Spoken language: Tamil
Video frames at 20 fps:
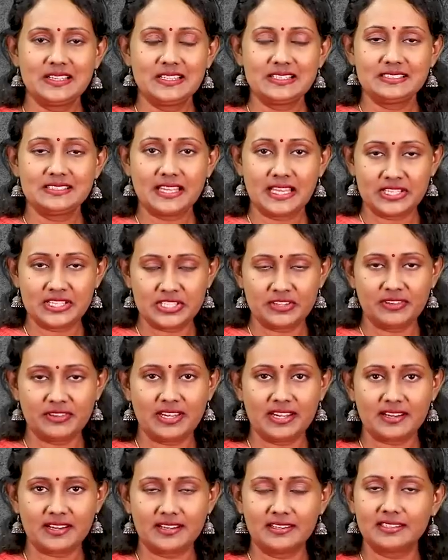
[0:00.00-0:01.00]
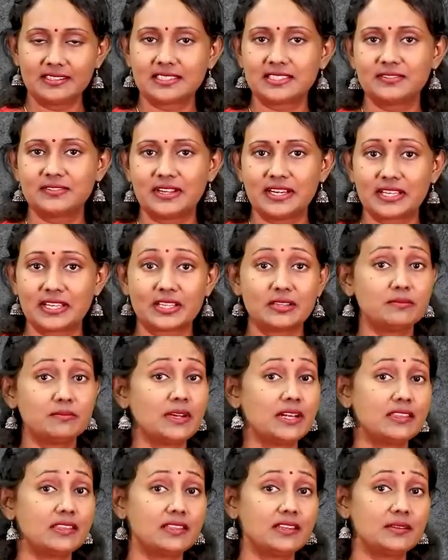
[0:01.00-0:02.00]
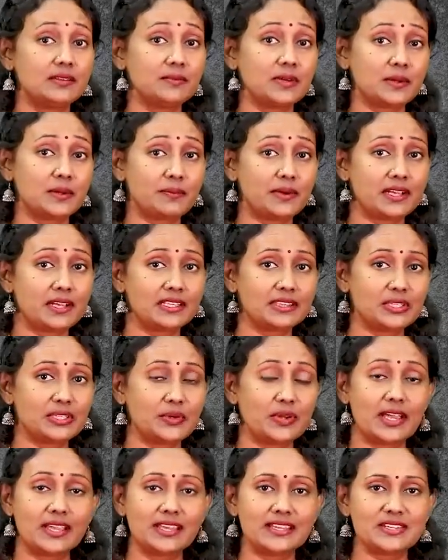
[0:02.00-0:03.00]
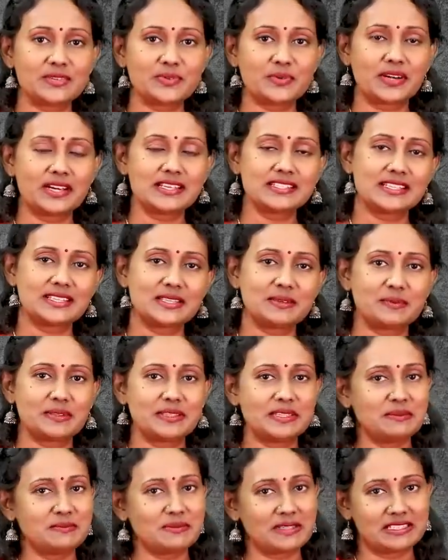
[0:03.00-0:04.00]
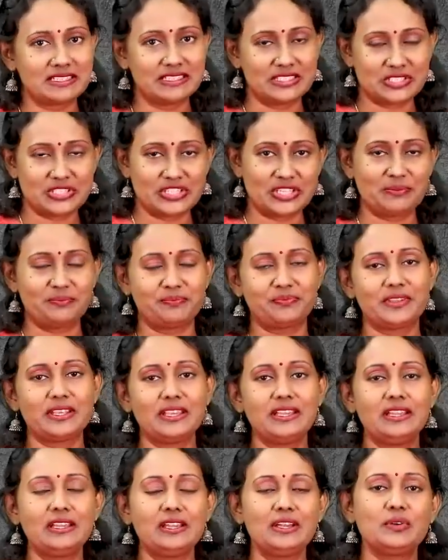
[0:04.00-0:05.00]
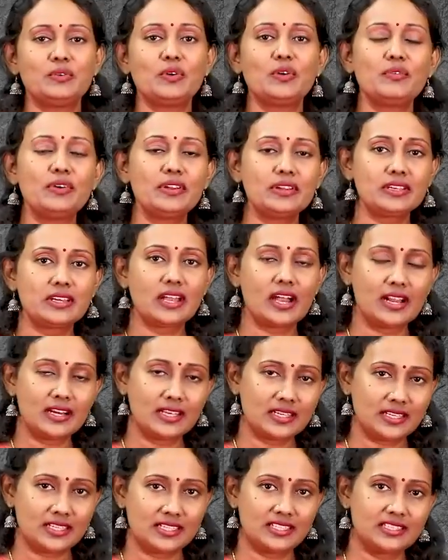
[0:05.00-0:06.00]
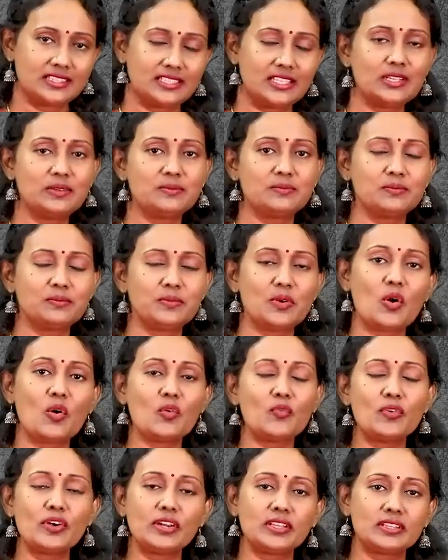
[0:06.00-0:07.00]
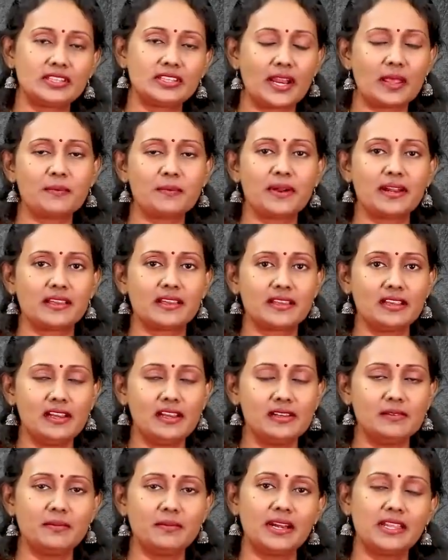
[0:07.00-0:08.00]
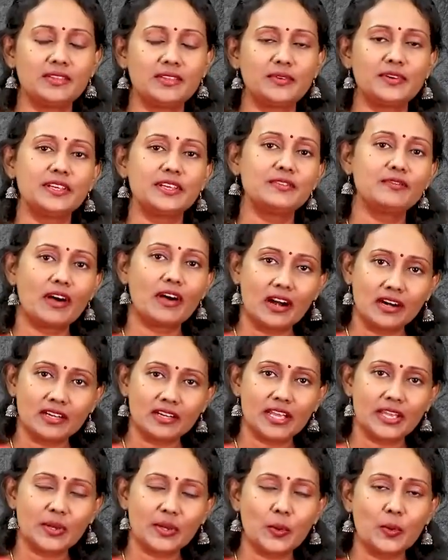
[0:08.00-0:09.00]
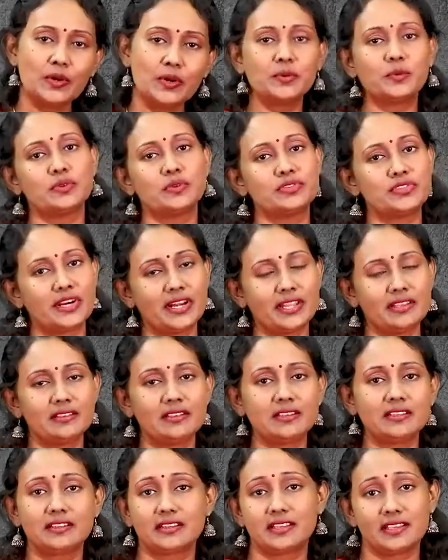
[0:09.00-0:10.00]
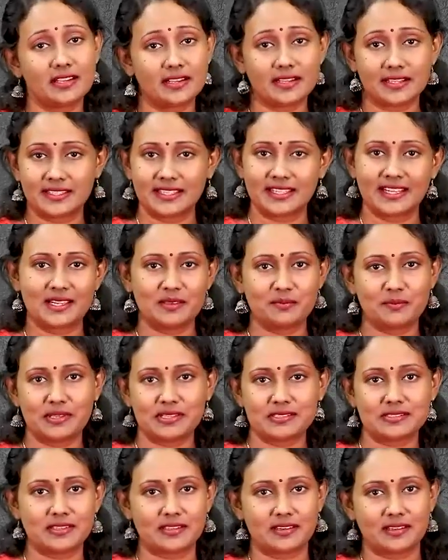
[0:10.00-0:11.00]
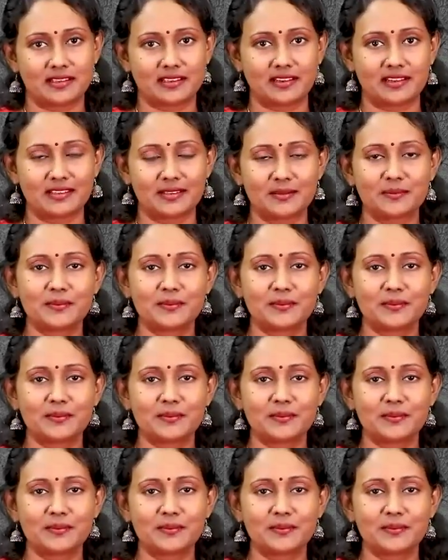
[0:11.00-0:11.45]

டான்டிவி நேர்களுக்கு வணக்கம் மனிதனின் மறுபக்கத்தினூடாக இன்று உங்களை சந்திப்பதில் மகிழ்ச்சி ஒவ்வொரு காலகட்டத்திலும் ஒவ்வொரு திரைப்படங்கள் மனிதனுடைய வாழ்க்கையோடு ஒன்றிணைந்து நிறைய கதைகளை பேசியிருக்கிறது